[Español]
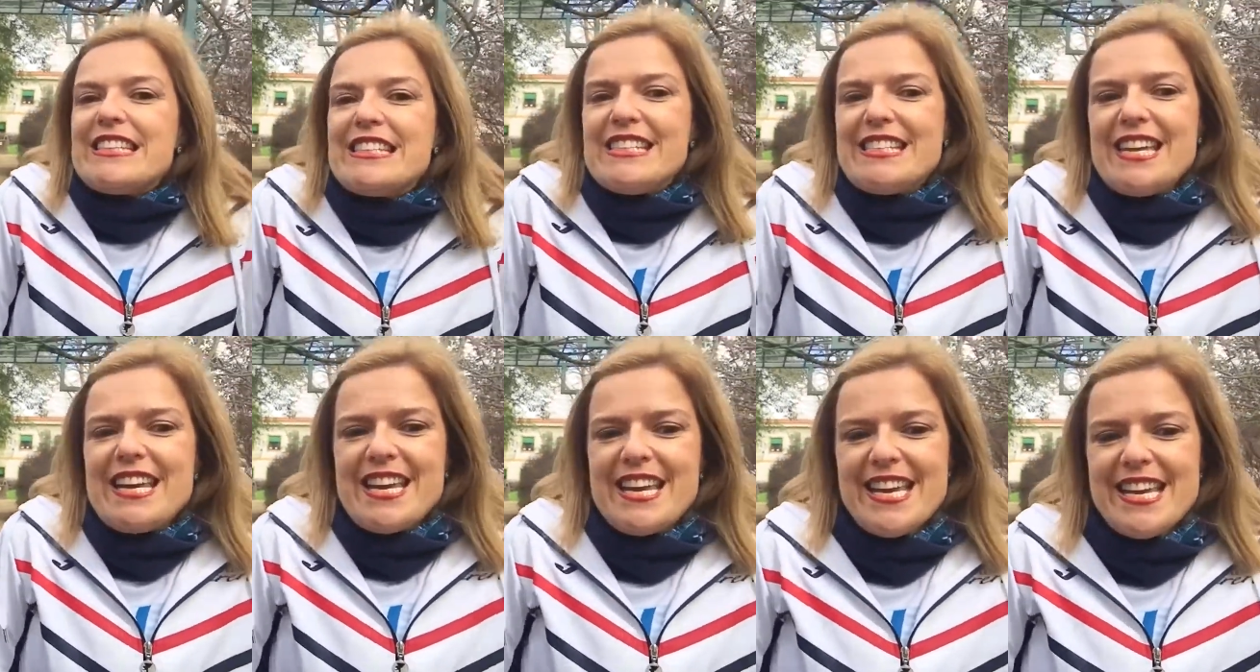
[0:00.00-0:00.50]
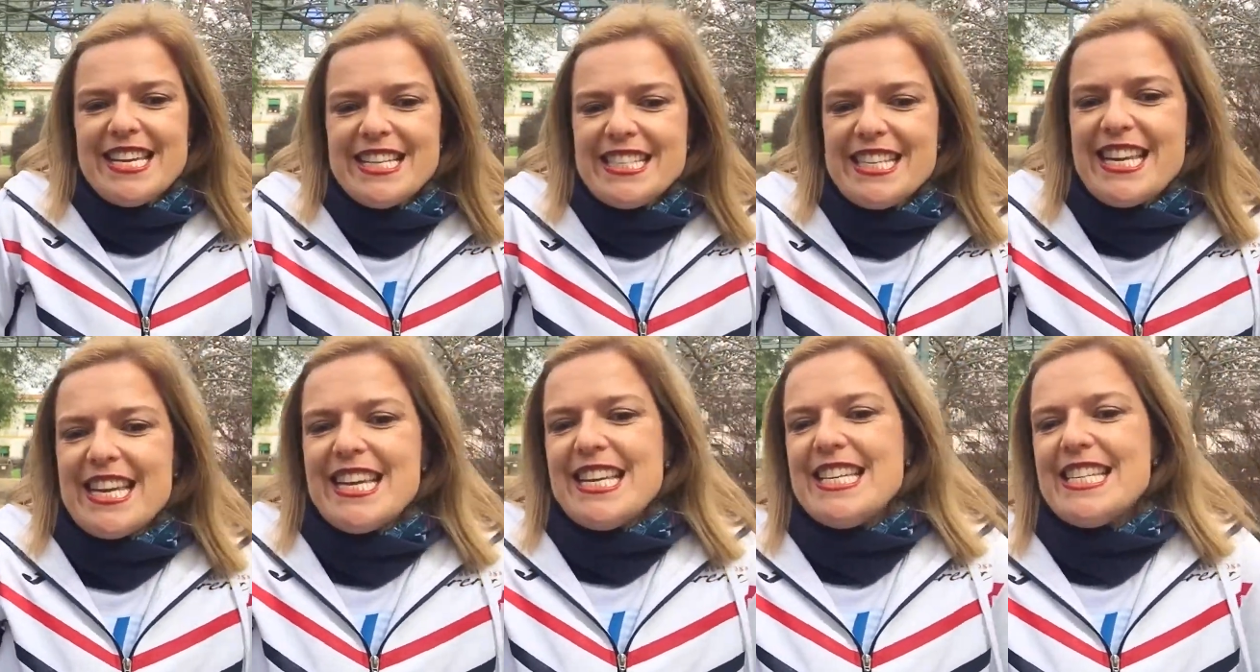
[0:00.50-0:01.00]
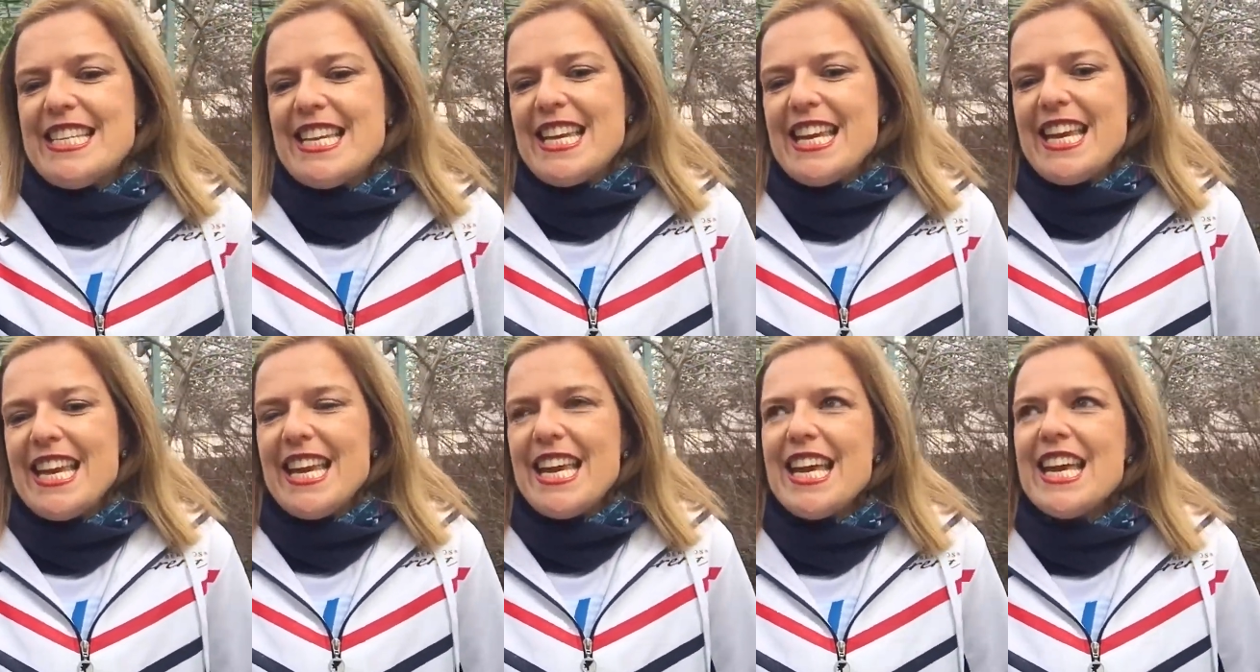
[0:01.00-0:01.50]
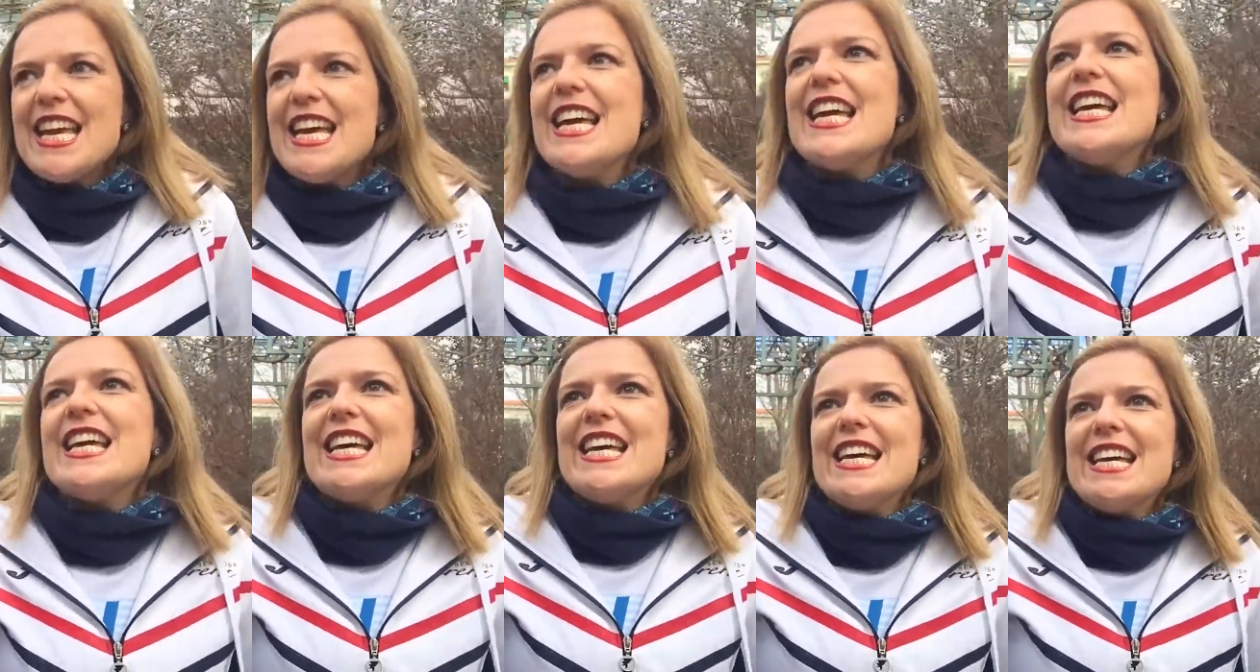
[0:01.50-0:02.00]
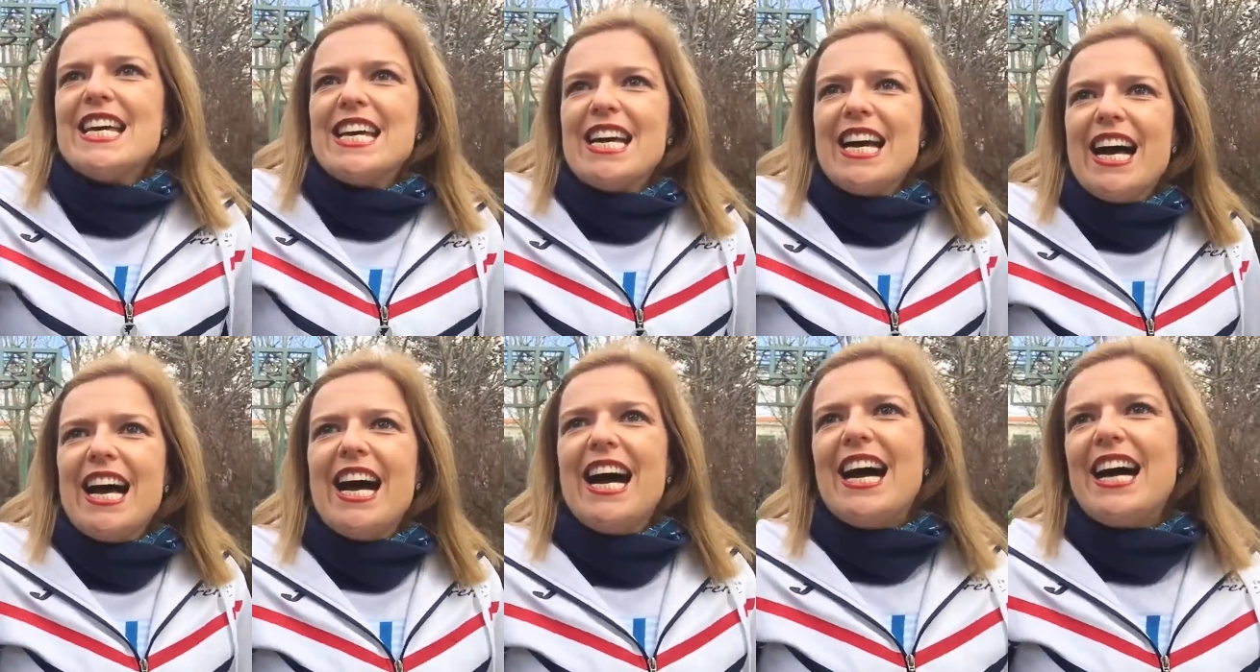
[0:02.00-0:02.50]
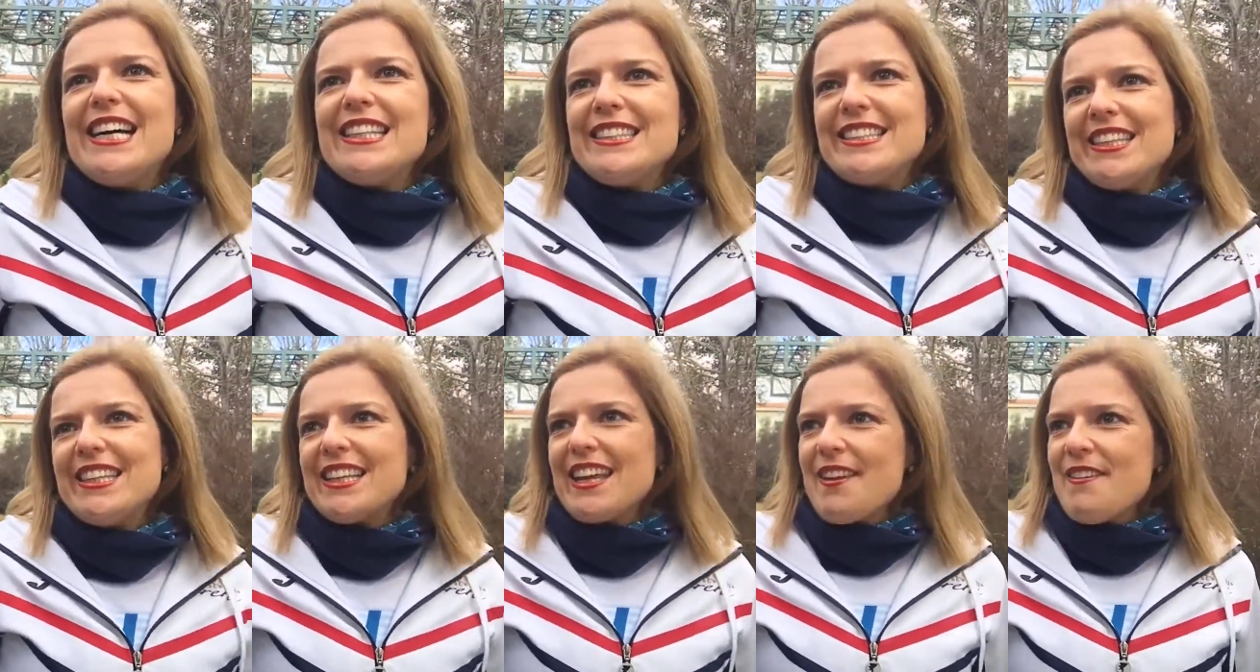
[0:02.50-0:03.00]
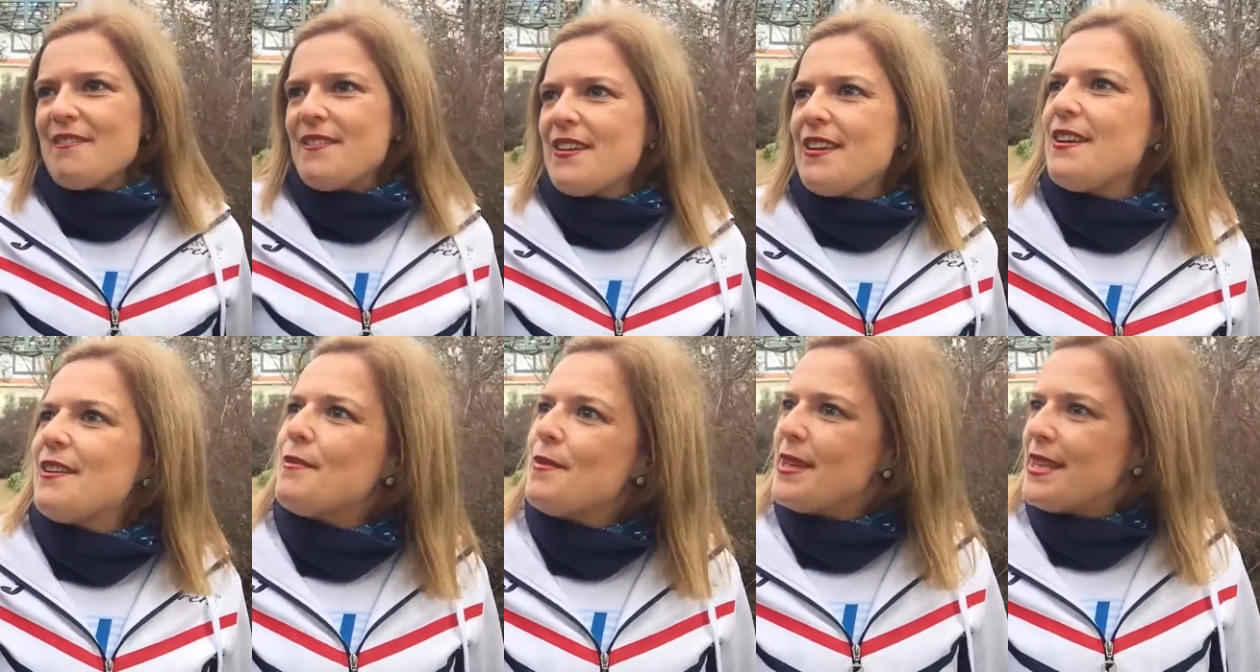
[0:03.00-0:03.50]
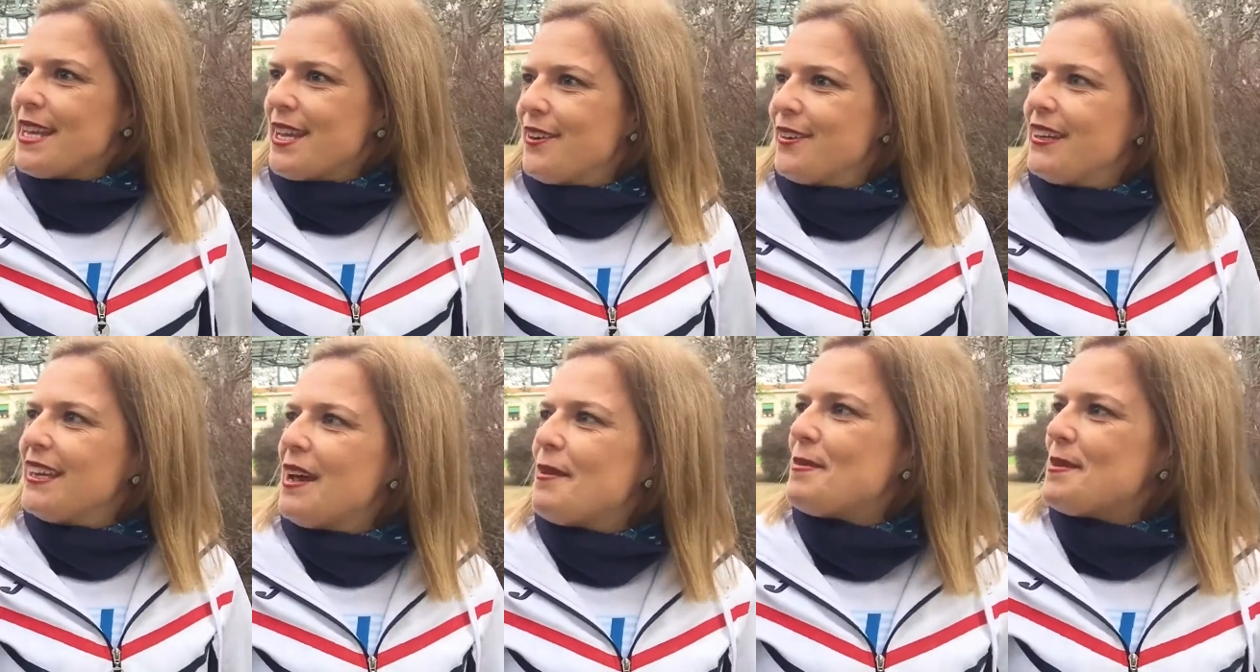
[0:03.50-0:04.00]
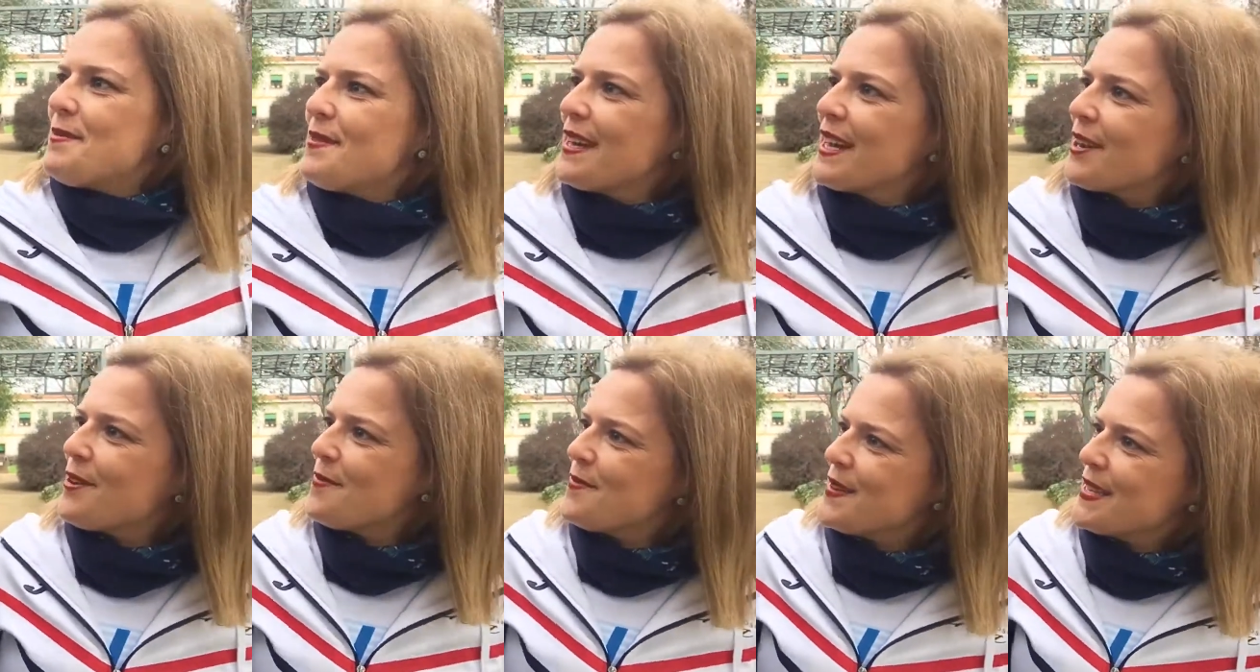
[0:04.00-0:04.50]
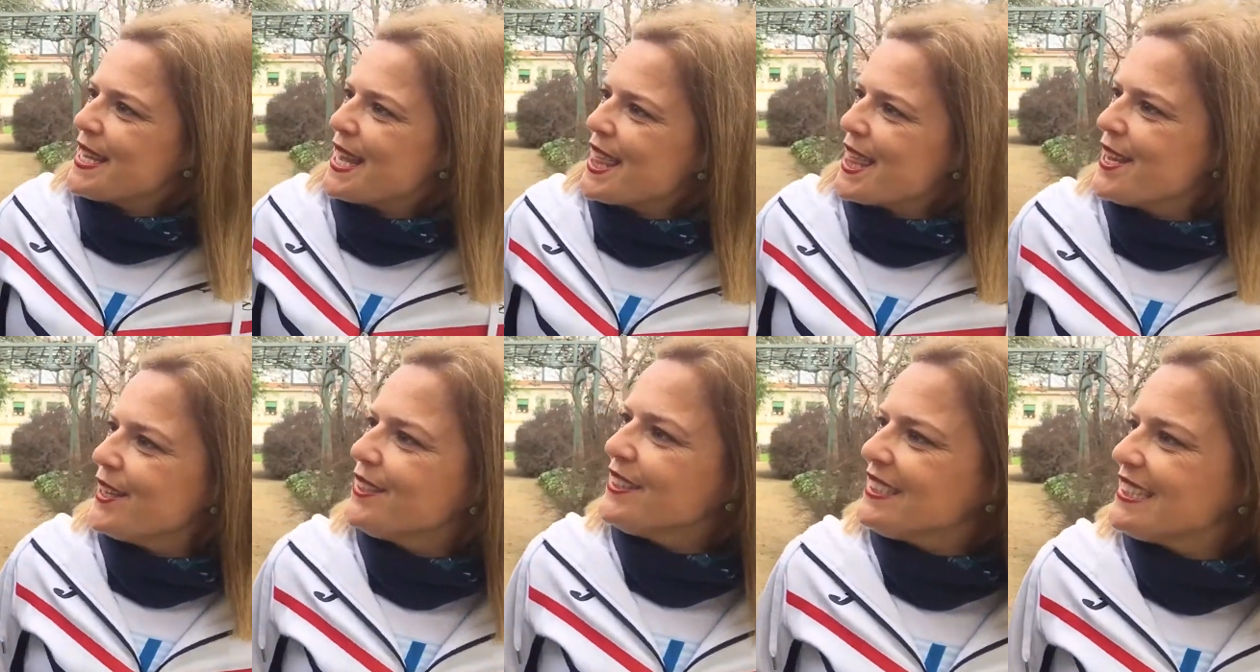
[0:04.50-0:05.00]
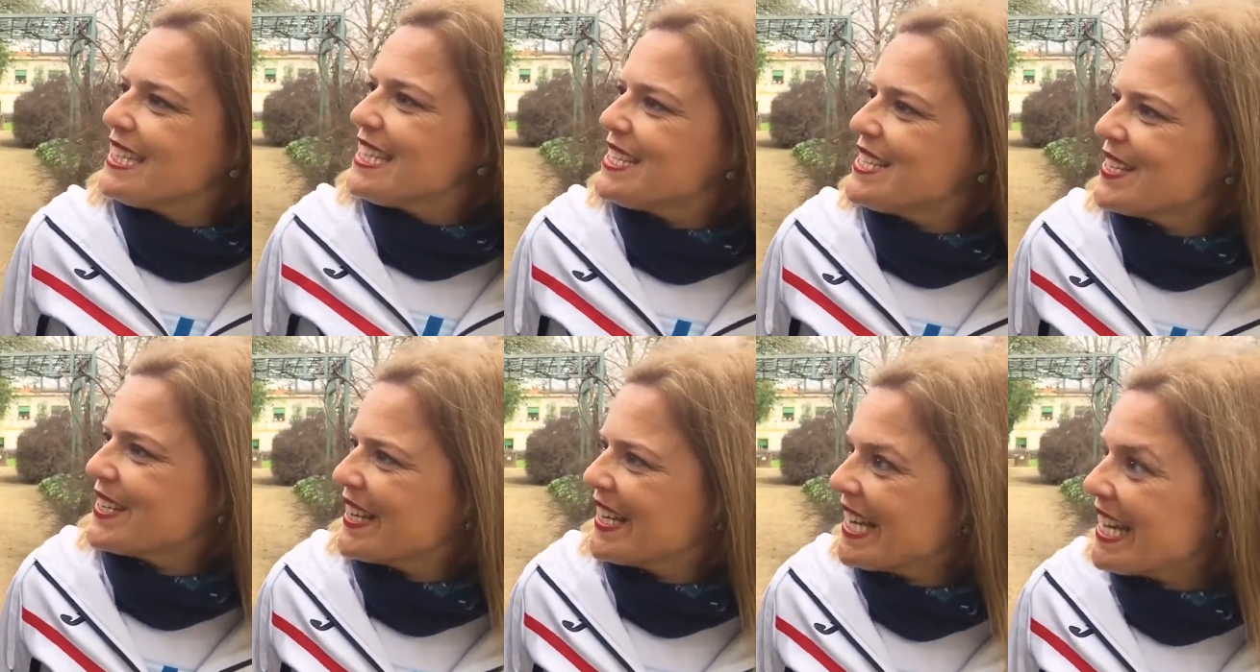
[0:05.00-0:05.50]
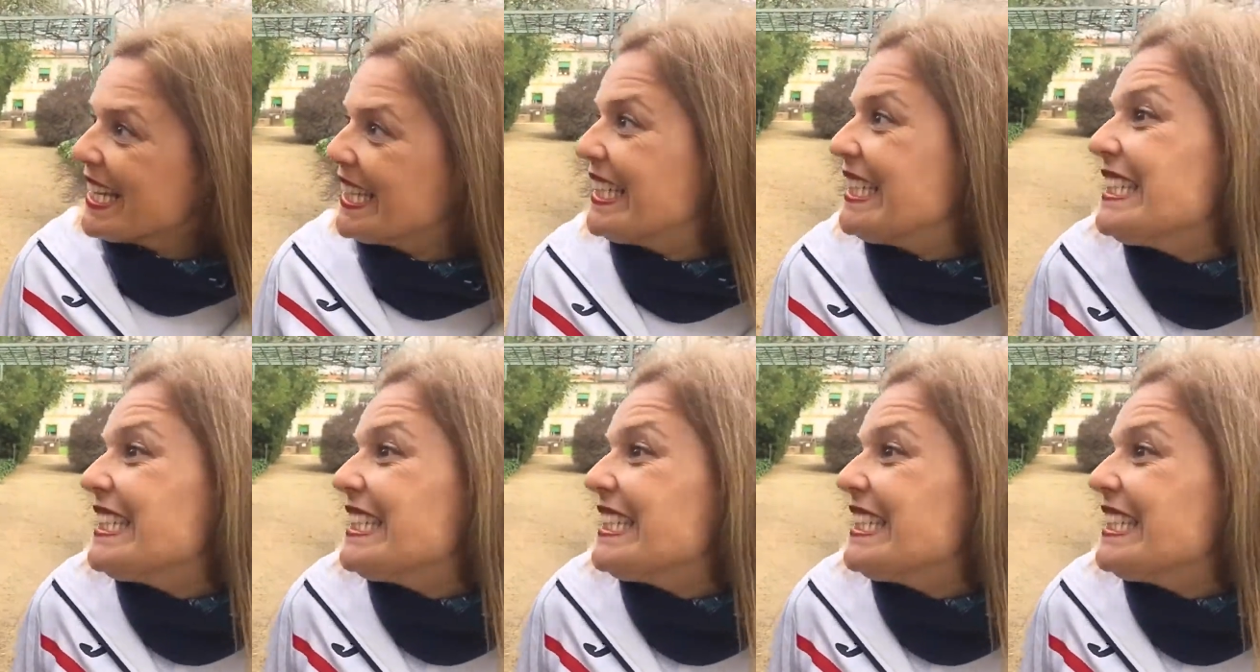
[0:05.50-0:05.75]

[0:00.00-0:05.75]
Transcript: seguí, seguí, seguí hasta que me metieron en la primera competición sin yo querer.